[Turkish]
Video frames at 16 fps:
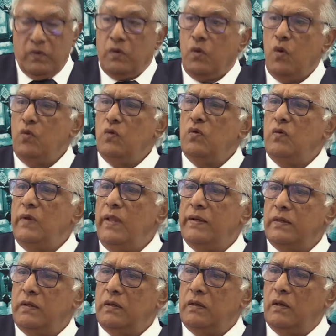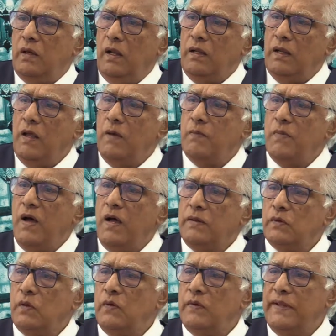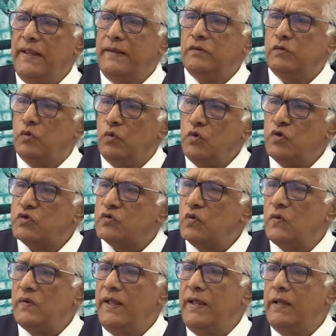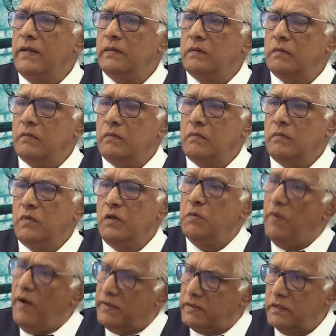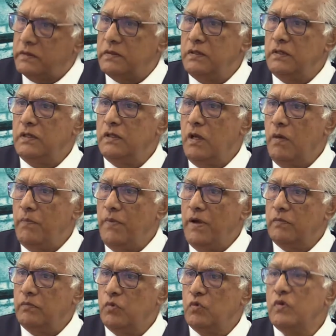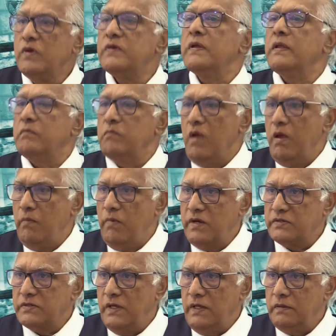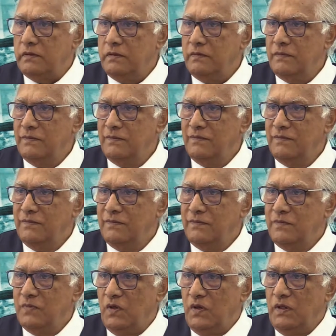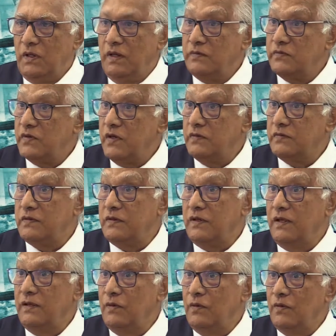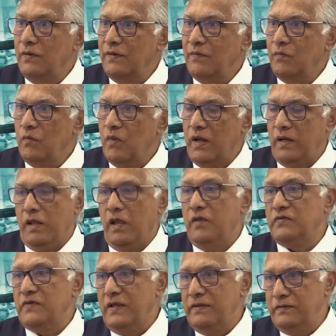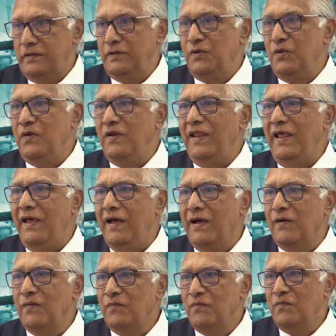gönülleri Allah'a bağlı olan, dürüst olan, ibadetini yapan bunu hissetmeye başlar. Allah'ın sesi geliyor. Hani ezanda da öyle ya.